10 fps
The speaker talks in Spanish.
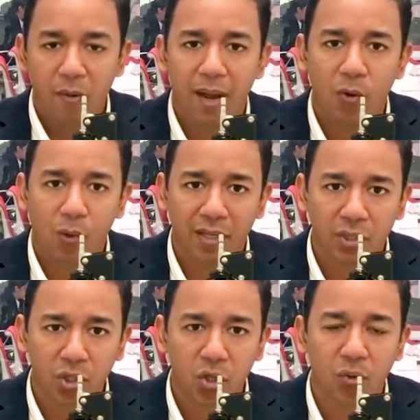hago una
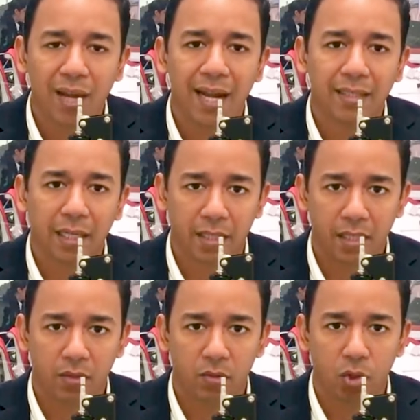evaluación en el
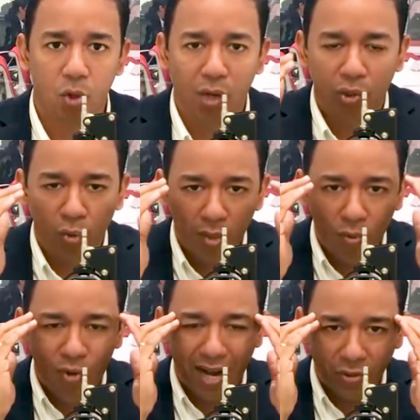terreno, lo que estoy
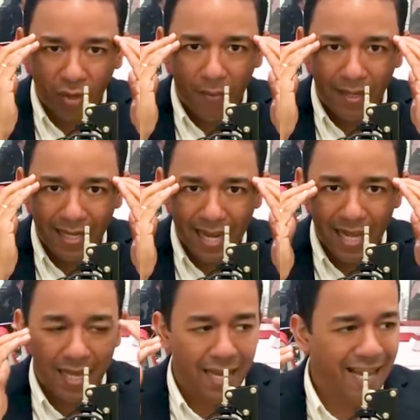buscando la
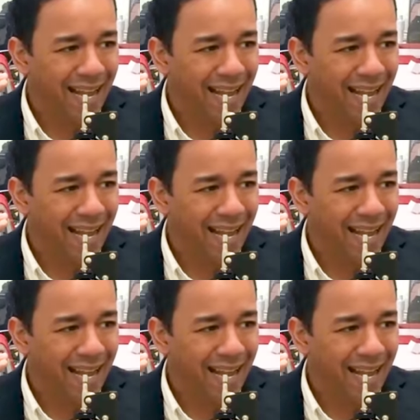manera